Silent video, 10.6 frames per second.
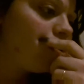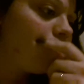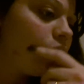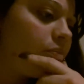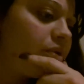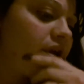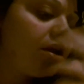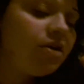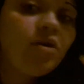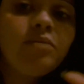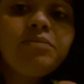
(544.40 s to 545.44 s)
o aprile
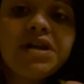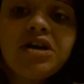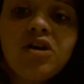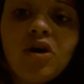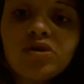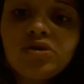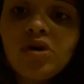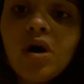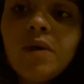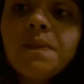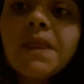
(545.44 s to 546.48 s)
non mi
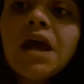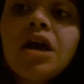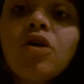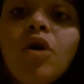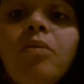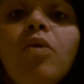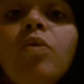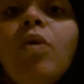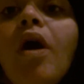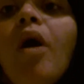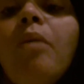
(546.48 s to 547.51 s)
ricordo
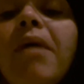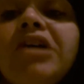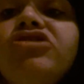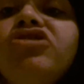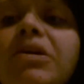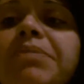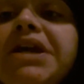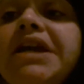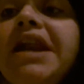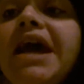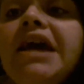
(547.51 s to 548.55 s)
comunque o maggio
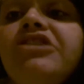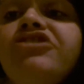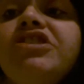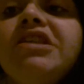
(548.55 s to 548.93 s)
aprile ci